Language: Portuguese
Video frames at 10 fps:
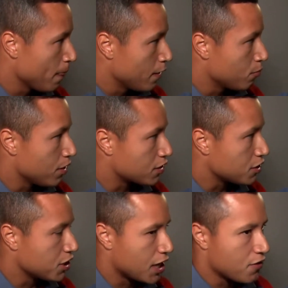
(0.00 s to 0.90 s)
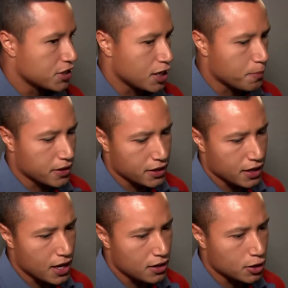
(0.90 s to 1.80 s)
Mas quem chegar vai chegar para
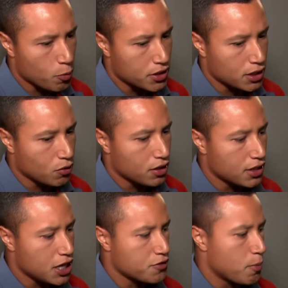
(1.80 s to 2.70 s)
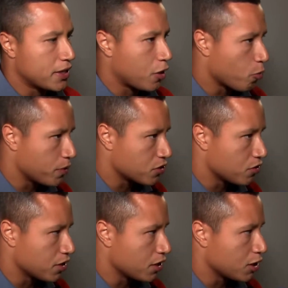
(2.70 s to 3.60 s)
agregar, está aumentando a qualidade, vai aumentar a competição
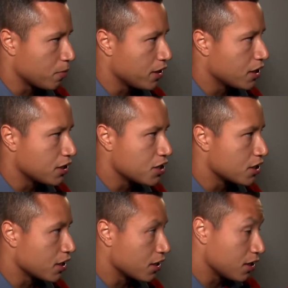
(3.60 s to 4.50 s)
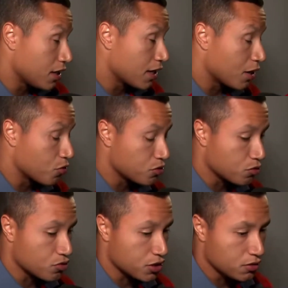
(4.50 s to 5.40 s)
interna também. Quem tem, quem tem a ganhar com isso é o
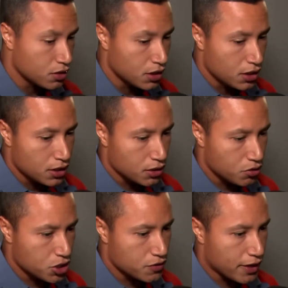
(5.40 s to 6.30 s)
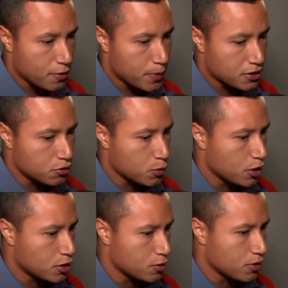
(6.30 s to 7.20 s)
Cruzeiro. Então a gente vai pensando
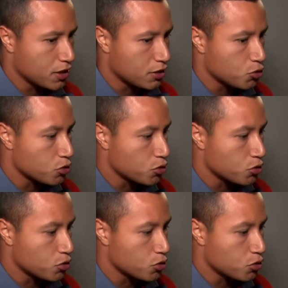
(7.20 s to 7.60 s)
semana a semana. Tem um jogo